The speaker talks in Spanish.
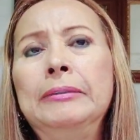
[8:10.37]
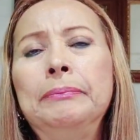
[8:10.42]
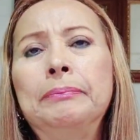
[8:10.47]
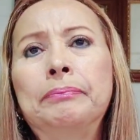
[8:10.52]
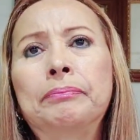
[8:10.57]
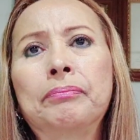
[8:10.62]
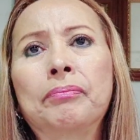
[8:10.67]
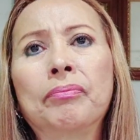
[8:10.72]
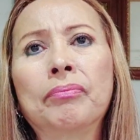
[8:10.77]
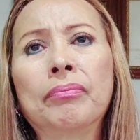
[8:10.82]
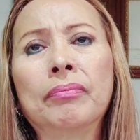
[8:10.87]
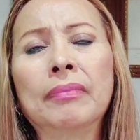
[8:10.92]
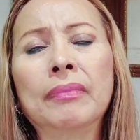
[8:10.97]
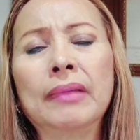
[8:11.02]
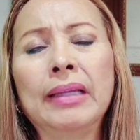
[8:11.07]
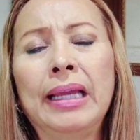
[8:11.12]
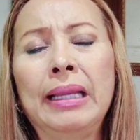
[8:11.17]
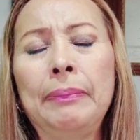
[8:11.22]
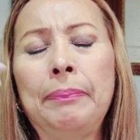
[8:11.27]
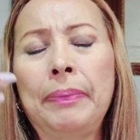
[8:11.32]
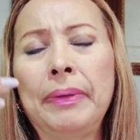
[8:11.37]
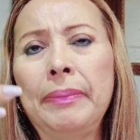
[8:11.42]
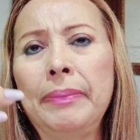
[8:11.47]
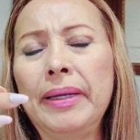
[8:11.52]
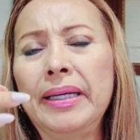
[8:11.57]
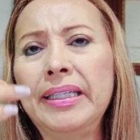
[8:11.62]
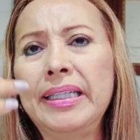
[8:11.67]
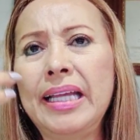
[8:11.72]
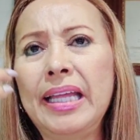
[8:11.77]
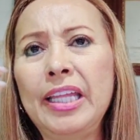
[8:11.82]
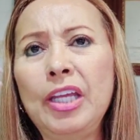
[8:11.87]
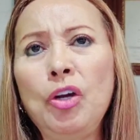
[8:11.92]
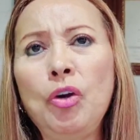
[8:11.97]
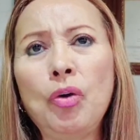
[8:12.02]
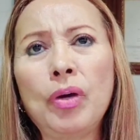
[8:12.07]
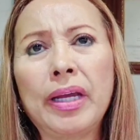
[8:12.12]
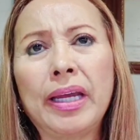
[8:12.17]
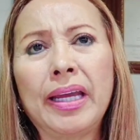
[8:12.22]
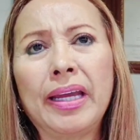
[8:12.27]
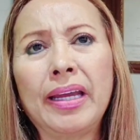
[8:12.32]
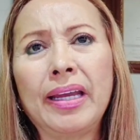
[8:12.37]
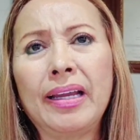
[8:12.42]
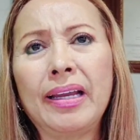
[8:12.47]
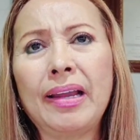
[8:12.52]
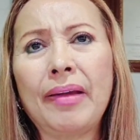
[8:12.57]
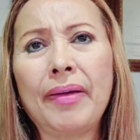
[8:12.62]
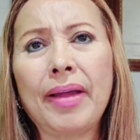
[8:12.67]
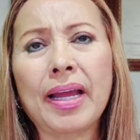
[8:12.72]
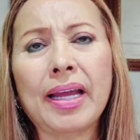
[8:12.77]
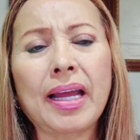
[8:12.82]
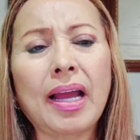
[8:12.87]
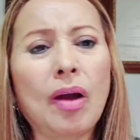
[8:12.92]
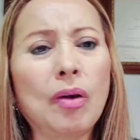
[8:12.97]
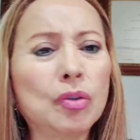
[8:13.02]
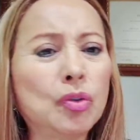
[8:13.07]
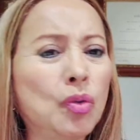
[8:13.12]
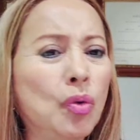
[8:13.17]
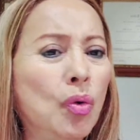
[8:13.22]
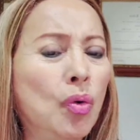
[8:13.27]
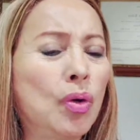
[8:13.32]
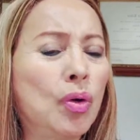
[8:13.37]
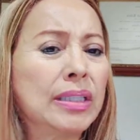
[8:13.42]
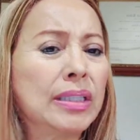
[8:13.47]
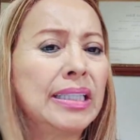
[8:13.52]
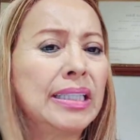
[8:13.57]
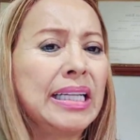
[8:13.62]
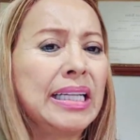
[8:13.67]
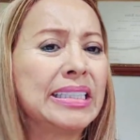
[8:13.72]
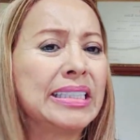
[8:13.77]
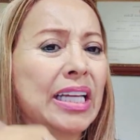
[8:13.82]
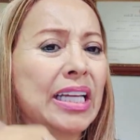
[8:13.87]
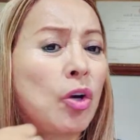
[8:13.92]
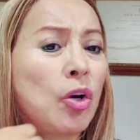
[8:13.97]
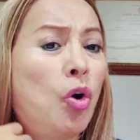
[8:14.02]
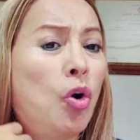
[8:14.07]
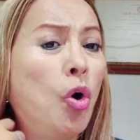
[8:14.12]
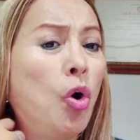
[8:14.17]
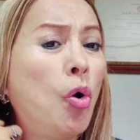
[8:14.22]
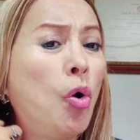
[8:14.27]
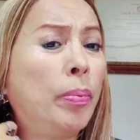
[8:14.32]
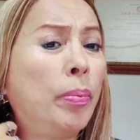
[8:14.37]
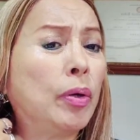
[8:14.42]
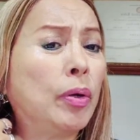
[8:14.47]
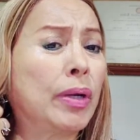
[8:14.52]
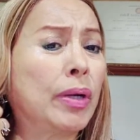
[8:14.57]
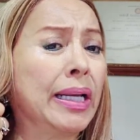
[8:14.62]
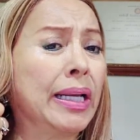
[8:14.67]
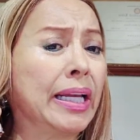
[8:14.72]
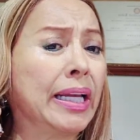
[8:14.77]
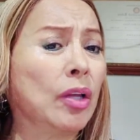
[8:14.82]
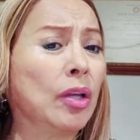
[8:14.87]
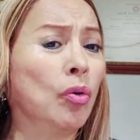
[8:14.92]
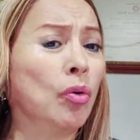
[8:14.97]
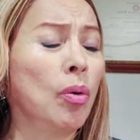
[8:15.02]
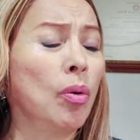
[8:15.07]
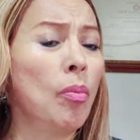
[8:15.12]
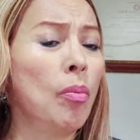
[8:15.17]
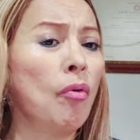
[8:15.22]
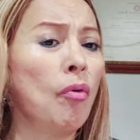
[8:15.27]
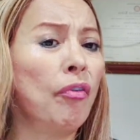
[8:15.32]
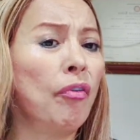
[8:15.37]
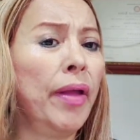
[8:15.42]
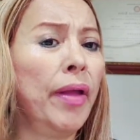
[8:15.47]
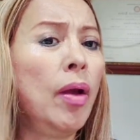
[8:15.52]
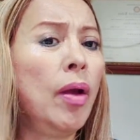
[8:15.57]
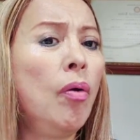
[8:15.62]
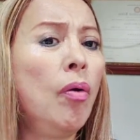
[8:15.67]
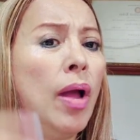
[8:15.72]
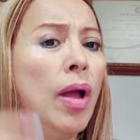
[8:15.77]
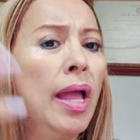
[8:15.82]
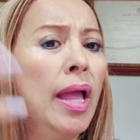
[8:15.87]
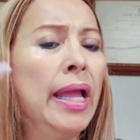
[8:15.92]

mm, el primer día dijo que le había quedado todo, que se le secó, pero que le quedó como feo.